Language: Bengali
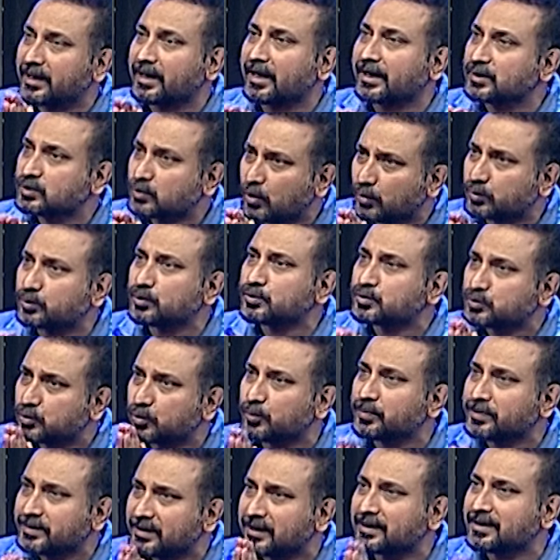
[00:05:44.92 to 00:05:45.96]
এর আগে যত
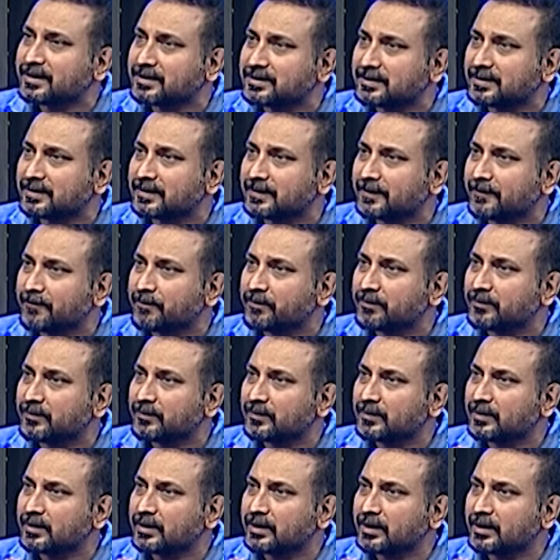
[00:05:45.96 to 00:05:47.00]
ছবি এঁকেছি
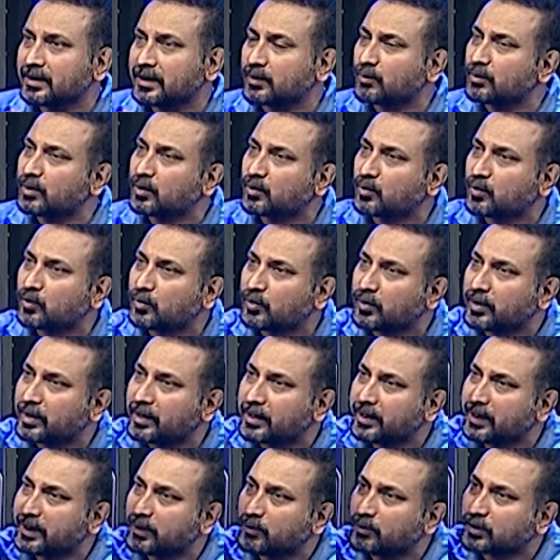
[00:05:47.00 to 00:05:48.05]
এগুলো
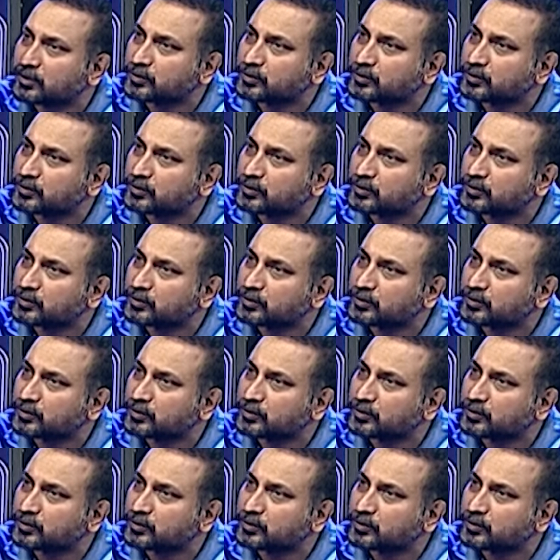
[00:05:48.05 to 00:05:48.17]
এগুলো